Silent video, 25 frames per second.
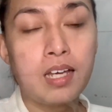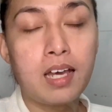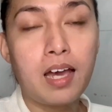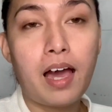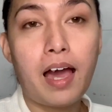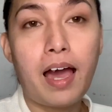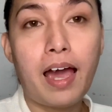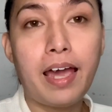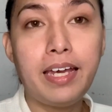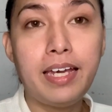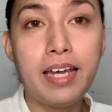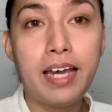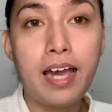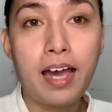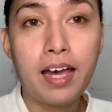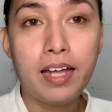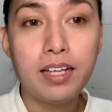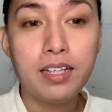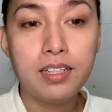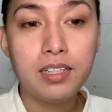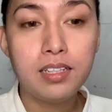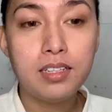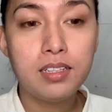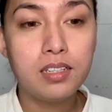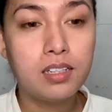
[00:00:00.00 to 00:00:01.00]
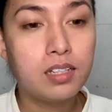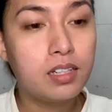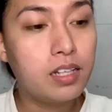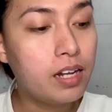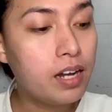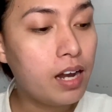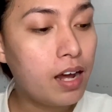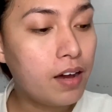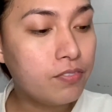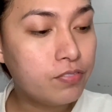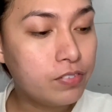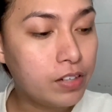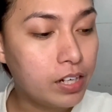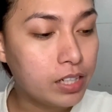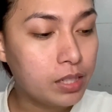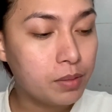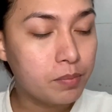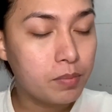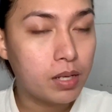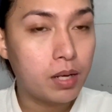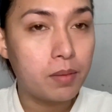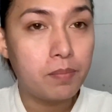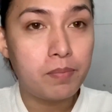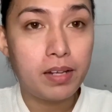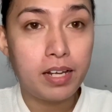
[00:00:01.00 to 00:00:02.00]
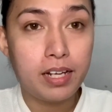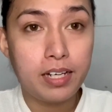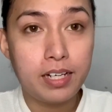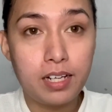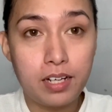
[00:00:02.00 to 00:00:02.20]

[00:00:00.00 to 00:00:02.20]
Ayan. Then, after natin mag-apply ng